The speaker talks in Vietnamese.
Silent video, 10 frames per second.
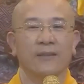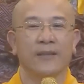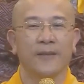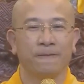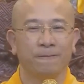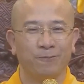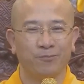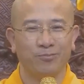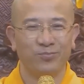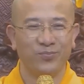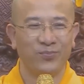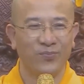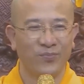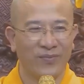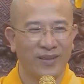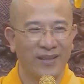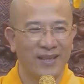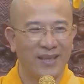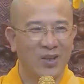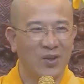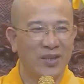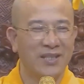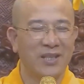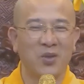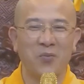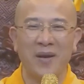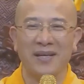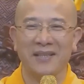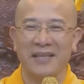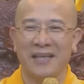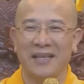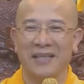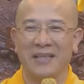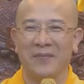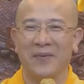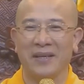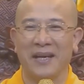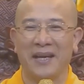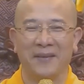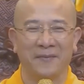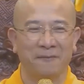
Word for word: thấy không? Có cái gì khúc mắc ấy chạy đến gặp Phật ngay.